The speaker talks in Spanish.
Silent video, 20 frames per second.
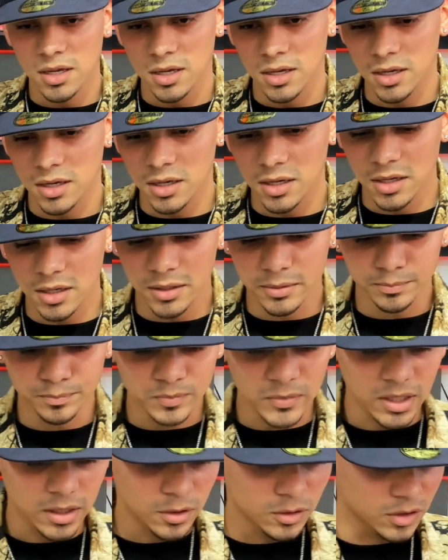Eh,
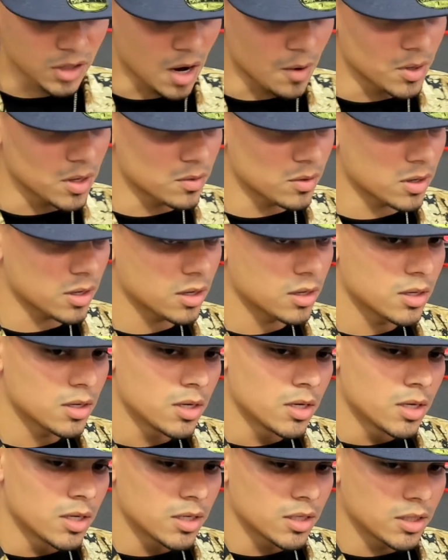es otra vibra.
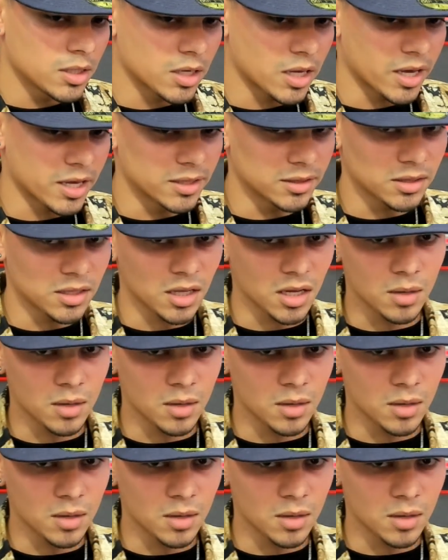Y la gente,